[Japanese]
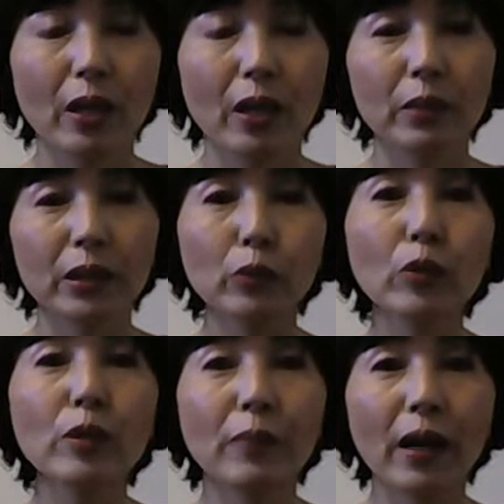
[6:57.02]
まあ、
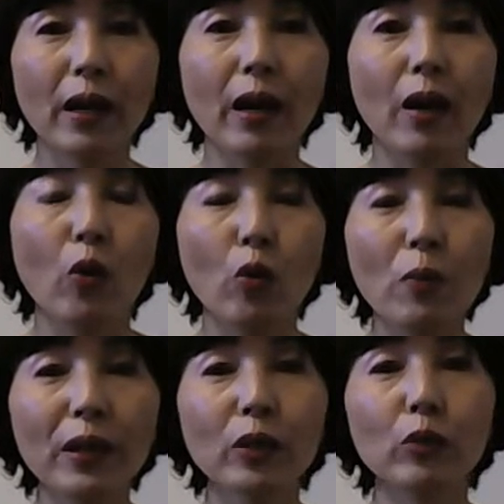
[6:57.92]
例えばお
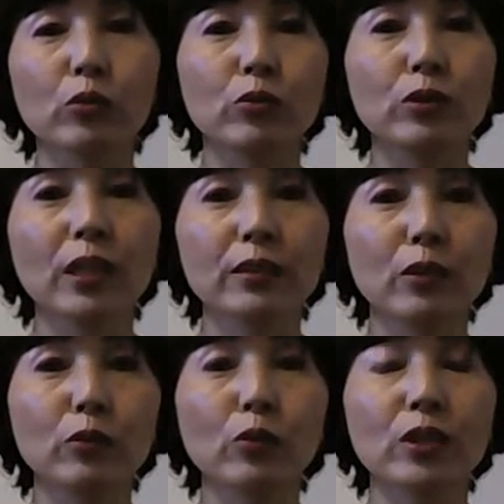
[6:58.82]
化けを作り出せ
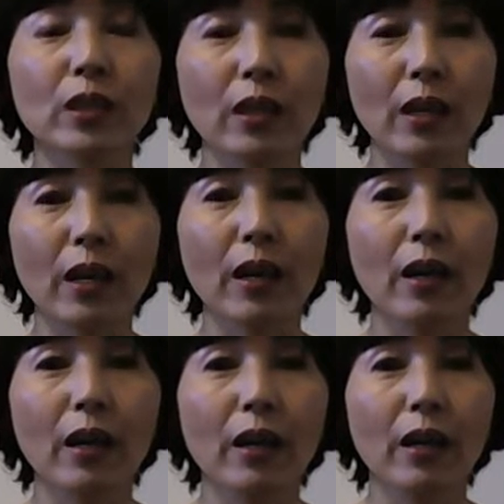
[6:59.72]
るとしたら、
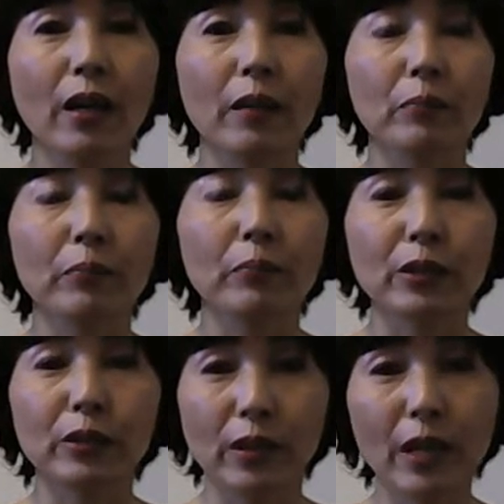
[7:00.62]
まあ、
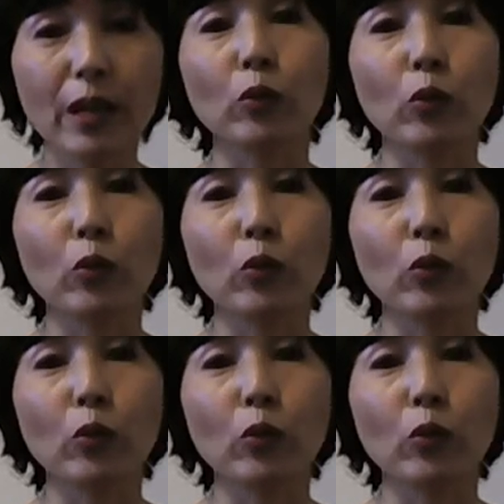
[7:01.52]
霊と